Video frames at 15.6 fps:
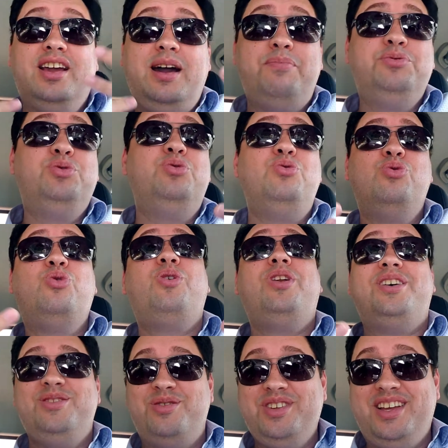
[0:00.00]
capturam o
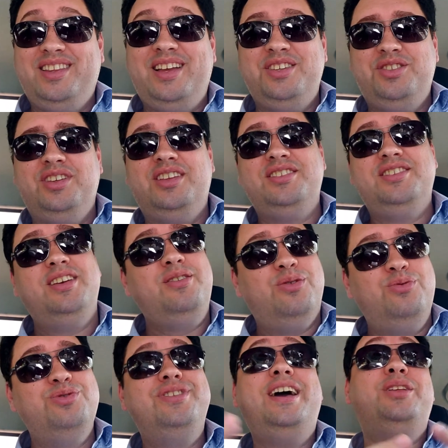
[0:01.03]
coração de quem está assistindo a cena
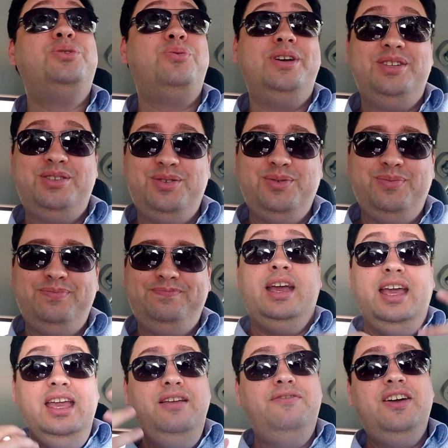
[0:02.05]
com certo êxito.
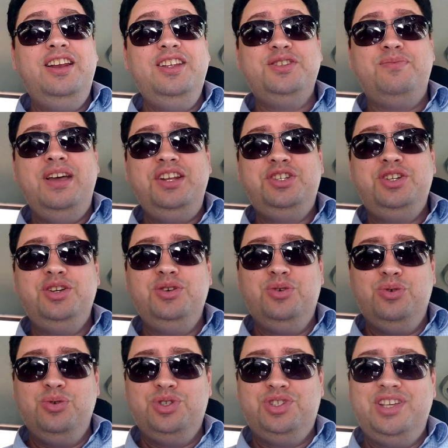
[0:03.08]
infelizmente,
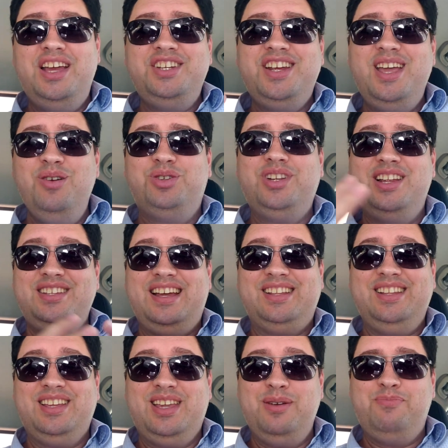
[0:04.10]
o CGI
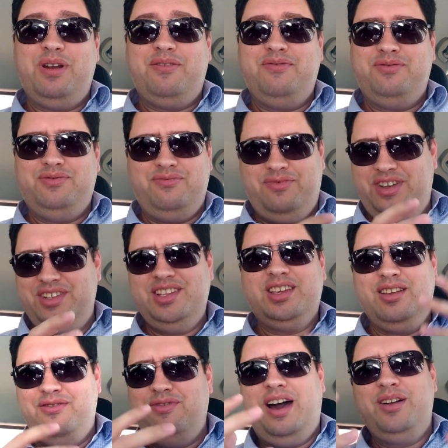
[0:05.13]
utilizado aqui para fazer
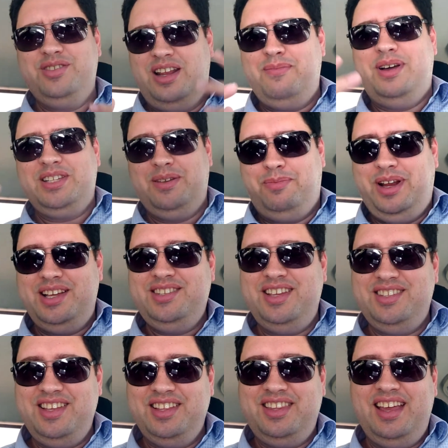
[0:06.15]
que vários animais
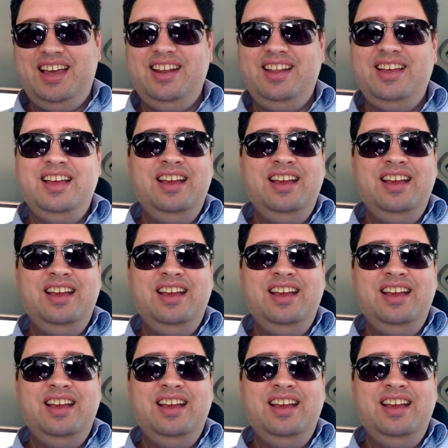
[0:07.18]
aparecessem em tela